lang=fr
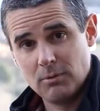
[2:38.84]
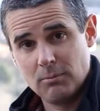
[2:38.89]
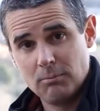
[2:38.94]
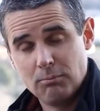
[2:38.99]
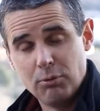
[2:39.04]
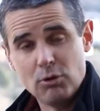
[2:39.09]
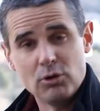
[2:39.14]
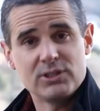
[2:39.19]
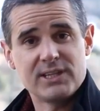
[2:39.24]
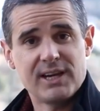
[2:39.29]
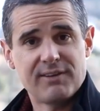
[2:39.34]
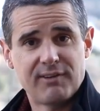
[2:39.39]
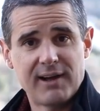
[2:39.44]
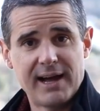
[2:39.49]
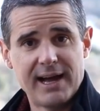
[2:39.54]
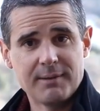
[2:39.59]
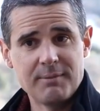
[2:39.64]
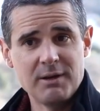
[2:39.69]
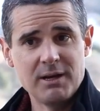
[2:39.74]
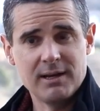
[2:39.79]
Pour le
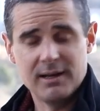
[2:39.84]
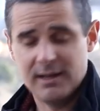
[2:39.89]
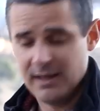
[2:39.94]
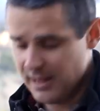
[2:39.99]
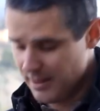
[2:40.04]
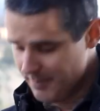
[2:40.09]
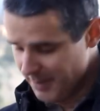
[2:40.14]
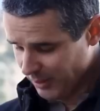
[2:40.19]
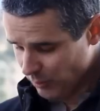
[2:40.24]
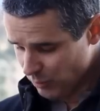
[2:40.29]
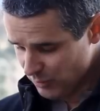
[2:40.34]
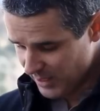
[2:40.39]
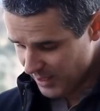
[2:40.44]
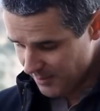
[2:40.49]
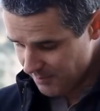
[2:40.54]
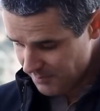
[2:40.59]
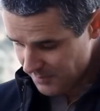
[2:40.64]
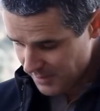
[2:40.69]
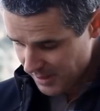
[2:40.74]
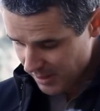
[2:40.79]
diaphragme, et eh bien écoutez,
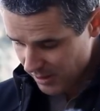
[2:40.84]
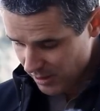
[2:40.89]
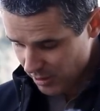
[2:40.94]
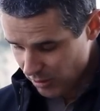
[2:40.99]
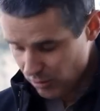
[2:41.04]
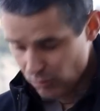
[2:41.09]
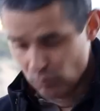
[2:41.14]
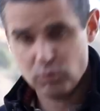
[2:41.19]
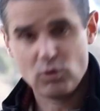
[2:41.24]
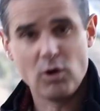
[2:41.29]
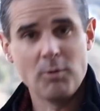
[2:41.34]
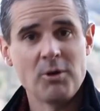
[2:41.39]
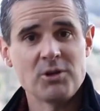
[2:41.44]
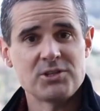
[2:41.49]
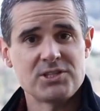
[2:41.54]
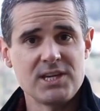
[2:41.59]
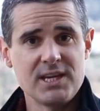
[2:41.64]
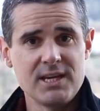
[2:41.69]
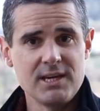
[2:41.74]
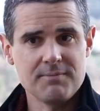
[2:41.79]
vous
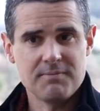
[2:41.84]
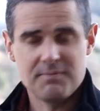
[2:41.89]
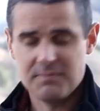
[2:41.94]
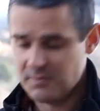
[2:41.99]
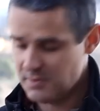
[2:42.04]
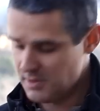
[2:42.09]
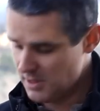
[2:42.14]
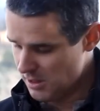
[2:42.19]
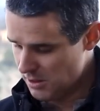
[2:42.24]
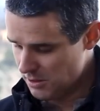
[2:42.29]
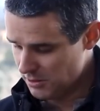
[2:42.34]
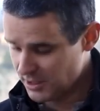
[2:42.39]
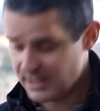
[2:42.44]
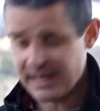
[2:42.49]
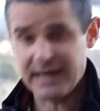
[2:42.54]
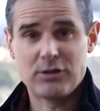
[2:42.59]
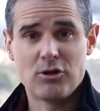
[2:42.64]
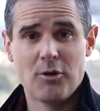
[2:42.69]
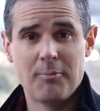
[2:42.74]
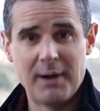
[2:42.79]
commencez
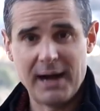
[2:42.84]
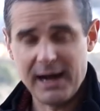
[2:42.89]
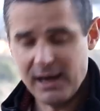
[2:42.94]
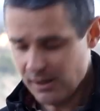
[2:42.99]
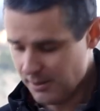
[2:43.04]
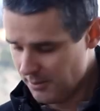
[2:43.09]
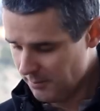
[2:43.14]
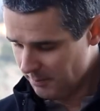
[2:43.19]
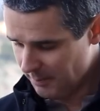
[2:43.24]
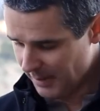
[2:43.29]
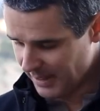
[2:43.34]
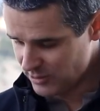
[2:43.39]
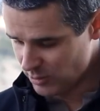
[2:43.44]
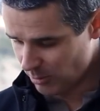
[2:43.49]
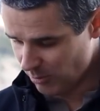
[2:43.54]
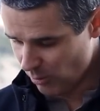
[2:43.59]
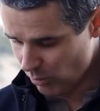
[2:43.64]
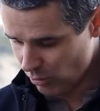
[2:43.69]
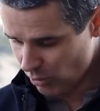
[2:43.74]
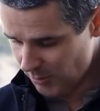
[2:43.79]
quelque part. Par
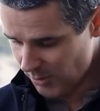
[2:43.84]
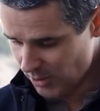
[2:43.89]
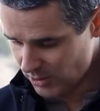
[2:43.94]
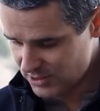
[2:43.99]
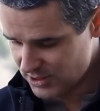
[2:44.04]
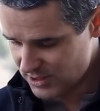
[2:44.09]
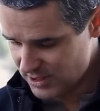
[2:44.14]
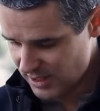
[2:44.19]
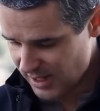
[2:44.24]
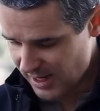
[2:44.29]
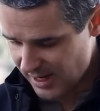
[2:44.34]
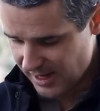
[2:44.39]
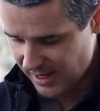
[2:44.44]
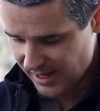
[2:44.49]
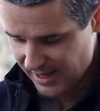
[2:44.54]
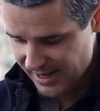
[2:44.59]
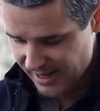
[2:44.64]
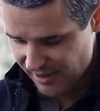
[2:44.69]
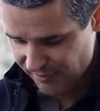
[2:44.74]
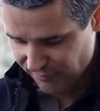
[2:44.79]
exemple, on commence à
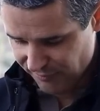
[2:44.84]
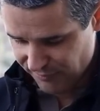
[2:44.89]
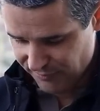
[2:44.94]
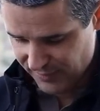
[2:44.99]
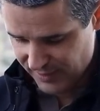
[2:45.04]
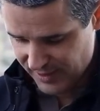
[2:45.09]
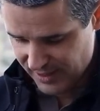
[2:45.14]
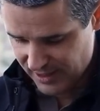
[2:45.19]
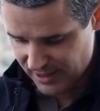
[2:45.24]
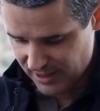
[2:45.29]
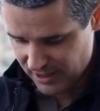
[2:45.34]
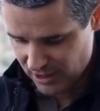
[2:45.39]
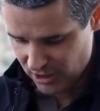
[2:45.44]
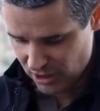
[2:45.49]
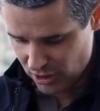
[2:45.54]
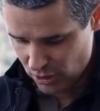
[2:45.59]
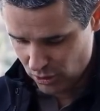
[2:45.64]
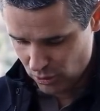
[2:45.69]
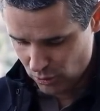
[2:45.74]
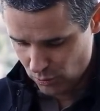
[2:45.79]

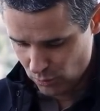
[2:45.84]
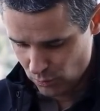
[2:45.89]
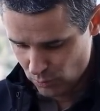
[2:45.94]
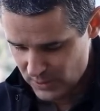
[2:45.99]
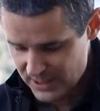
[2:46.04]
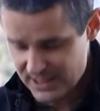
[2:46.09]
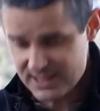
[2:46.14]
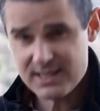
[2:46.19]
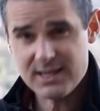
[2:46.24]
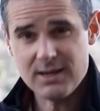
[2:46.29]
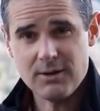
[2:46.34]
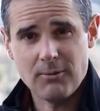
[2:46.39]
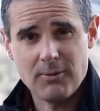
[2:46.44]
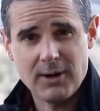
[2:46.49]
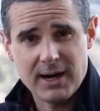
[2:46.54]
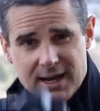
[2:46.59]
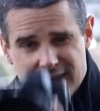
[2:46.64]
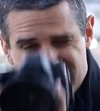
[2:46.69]
F8. Voilà,